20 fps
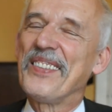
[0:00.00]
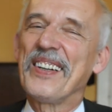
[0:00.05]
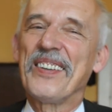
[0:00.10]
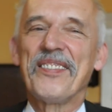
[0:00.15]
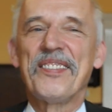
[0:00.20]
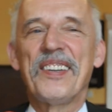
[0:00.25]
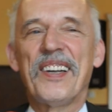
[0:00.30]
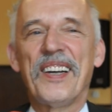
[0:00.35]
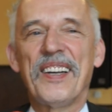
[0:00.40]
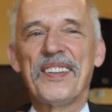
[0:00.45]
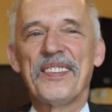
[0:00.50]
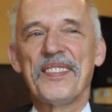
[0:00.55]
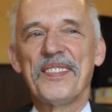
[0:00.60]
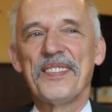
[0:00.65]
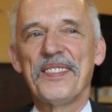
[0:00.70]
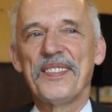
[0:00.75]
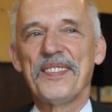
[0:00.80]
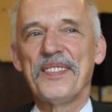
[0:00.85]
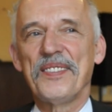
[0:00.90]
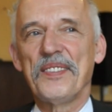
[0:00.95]
Prawda?
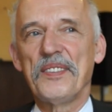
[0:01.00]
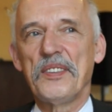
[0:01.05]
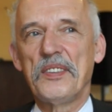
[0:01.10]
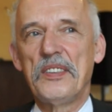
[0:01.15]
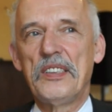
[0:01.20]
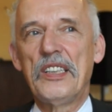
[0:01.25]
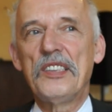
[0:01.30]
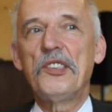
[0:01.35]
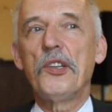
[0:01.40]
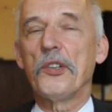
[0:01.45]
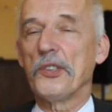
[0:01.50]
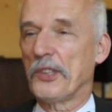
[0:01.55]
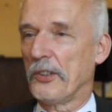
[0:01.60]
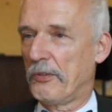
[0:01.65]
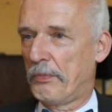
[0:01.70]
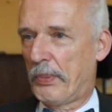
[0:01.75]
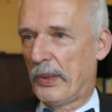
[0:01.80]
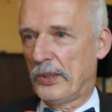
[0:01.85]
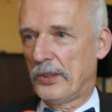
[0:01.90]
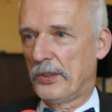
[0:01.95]
Nie
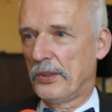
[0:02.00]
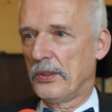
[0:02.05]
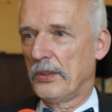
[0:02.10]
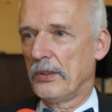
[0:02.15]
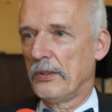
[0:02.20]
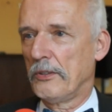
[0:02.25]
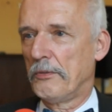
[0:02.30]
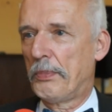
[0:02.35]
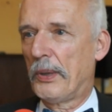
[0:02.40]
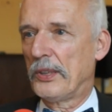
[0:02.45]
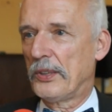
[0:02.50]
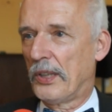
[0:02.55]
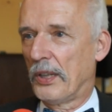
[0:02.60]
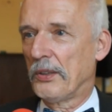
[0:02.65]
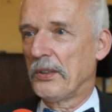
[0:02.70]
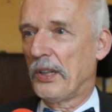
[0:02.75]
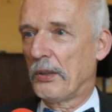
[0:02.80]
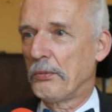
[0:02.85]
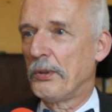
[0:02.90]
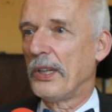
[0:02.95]
zdążę wpaść, wpaść
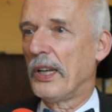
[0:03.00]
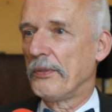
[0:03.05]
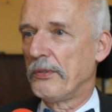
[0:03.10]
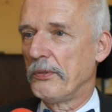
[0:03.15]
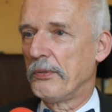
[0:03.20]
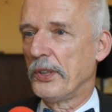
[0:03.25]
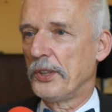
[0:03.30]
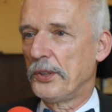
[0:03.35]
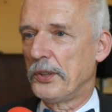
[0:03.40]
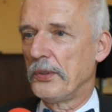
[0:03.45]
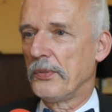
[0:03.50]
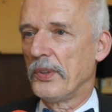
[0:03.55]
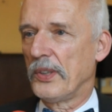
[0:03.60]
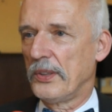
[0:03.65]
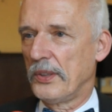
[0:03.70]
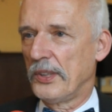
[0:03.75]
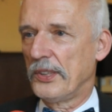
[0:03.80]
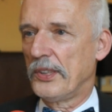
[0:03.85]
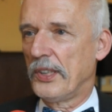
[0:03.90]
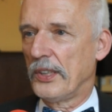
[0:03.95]
na, na Kujawy właściwe
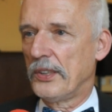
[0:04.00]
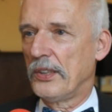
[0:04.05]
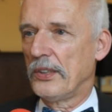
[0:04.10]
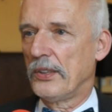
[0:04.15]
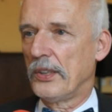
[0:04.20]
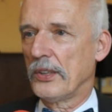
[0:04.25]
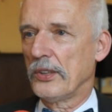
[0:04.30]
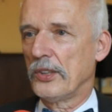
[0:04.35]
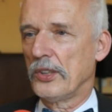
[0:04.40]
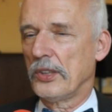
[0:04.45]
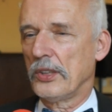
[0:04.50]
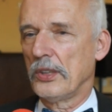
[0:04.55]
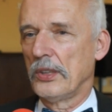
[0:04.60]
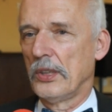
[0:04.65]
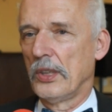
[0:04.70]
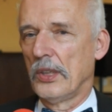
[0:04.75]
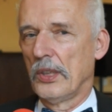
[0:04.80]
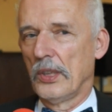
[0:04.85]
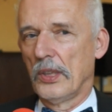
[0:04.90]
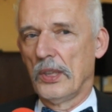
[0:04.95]
niestety, także...
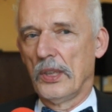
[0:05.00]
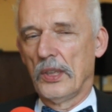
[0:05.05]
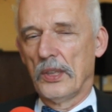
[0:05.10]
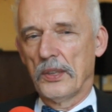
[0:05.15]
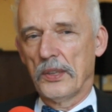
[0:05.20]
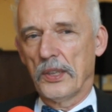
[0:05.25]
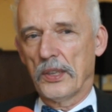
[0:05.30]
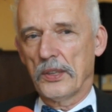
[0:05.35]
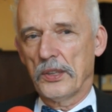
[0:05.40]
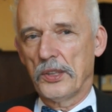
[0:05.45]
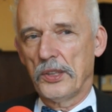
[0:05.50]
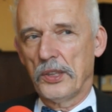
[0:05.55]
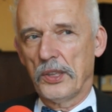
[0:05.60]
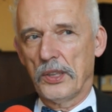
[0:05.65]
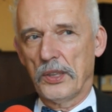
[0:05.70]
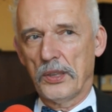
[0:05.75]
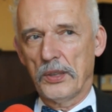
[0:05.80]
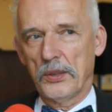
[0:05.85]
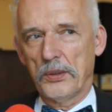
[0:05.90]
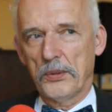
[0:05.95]

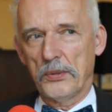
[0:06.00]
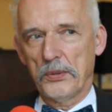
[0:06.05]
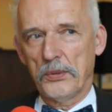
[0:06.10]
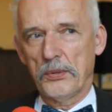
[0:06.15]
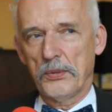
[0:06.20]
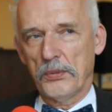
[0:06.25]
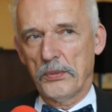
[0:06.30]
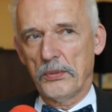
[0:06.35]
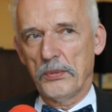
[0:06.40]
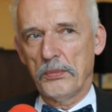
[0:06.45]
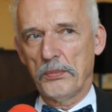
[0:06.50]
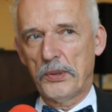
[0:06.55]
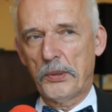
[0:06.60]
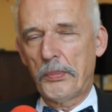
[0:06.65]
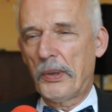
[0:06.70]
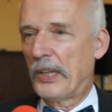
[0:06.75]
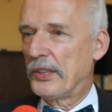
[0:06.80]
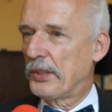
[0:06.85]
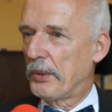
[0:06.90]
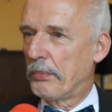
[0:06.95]
Także
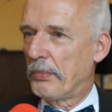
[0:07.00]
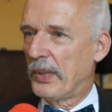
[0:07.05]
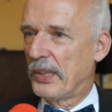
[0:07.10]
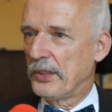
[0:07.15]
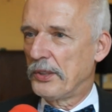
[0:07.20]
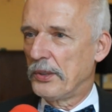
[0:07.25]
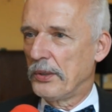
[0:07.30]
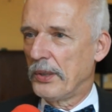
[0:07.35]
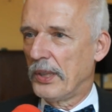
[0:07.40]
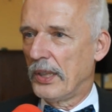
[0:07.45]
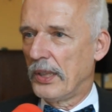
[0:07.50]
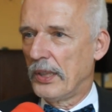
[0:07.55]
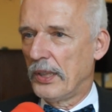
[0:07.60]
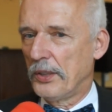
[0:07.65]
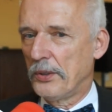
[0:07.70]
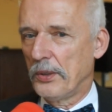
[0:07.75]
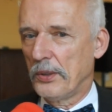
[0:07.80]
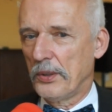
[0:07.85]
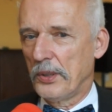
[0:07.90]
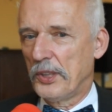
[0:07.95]
przepraszam bardzo,
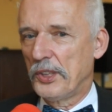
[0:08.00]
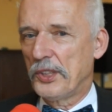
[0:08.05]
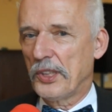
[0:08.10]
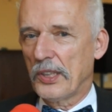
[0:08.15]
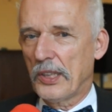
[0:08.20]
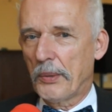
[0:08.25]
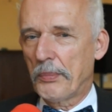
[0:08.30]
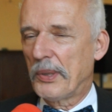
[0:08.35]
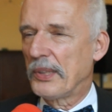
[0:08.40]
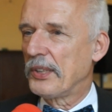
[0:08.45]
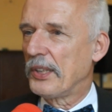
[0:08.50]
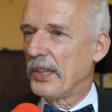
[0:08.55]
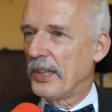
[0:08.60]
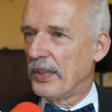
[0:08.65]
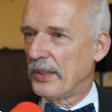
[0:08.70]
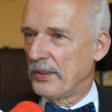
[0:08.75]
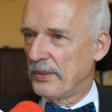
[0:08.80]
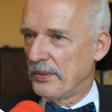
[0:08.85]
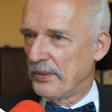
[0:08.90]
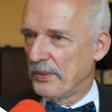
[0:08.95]
ale no, liczę na media,
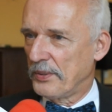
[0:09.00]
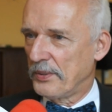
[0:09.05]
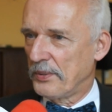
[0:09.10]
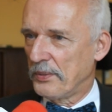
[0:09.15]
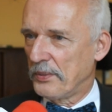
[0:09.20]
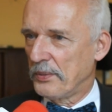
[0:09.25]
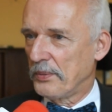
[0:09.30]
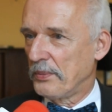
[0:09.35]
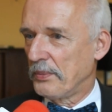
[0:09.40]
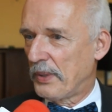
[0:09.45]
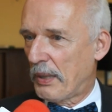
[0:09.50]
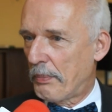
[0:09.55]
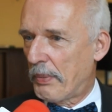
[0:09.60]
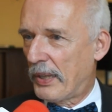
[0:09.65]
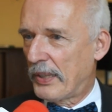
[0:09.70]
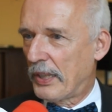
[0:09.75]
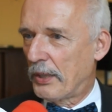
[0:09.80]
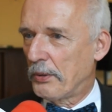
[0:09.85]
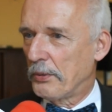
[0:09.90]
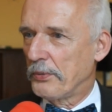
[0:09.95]
e, na
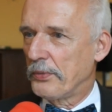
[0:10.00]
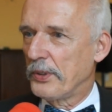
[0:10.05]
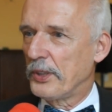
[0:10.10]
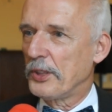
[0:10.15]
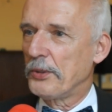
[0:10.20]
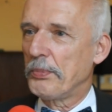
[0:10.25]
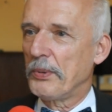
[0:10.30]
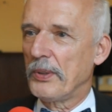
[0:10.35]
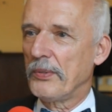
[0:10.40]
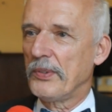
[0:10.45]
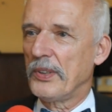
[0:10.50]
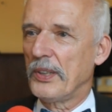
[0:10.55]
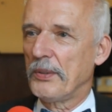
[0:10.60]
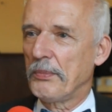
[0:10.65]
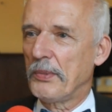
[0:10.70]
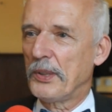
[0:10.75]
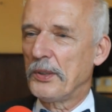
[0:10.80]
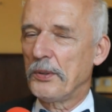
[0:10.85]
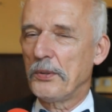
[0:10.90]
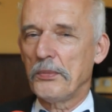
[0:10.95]
pana również, prawda,
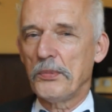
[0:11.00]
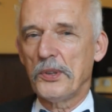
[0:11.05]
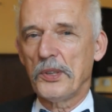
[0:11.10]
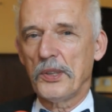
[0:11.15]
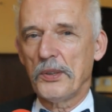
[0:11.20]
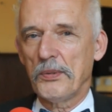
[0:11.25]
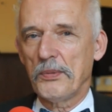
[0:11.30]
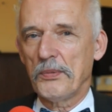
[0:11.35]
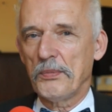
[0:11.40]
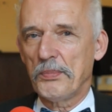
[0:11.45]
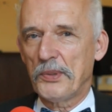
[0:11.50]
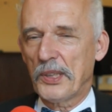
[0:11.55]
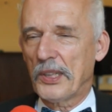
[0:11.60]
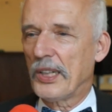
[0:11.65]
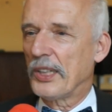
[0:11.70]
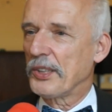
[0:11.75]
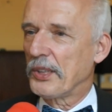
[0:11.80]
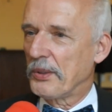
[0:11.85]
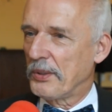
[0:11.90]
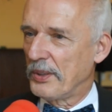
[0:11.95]
medium, że
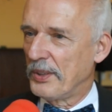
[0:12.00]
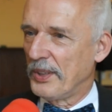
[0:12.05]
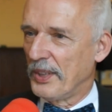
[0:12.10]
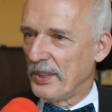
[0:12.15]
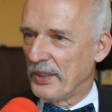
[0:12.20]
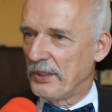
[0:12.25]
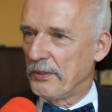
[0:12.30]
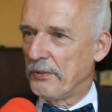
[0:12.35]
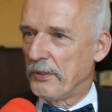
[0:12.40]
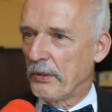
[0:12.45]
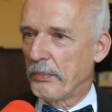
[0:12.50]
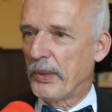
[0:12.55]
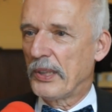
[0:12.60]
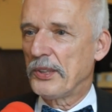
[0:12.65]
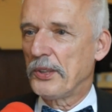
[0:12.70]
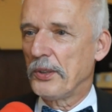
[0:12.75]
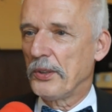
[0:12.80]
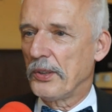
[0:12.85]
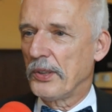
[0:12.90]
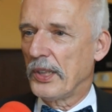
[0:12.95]
przekaże
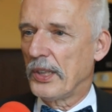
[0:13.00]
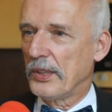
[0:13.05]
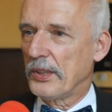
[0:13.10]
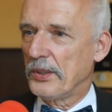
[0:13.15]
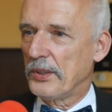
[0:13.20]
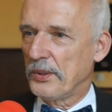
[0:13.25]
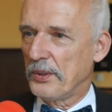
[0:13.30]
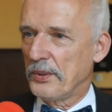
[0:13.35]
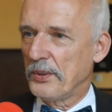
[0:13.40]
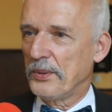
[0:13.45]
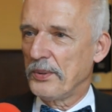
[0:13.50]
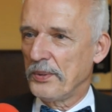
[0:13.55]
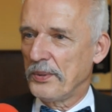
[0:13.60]
informacje o nas e,